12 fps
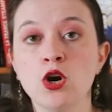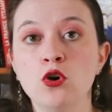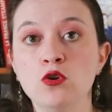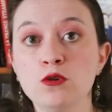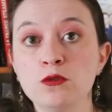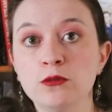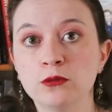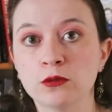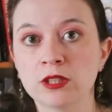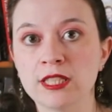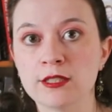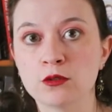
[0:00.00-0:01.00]
le
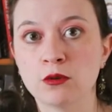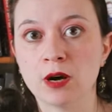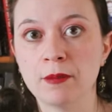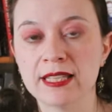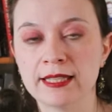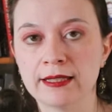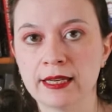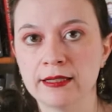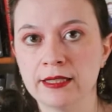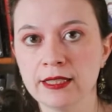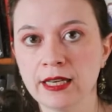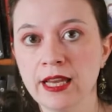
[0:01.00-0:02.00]
fond de l'histoire, bah,
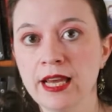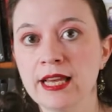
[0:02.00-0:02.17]
c'est-à-dire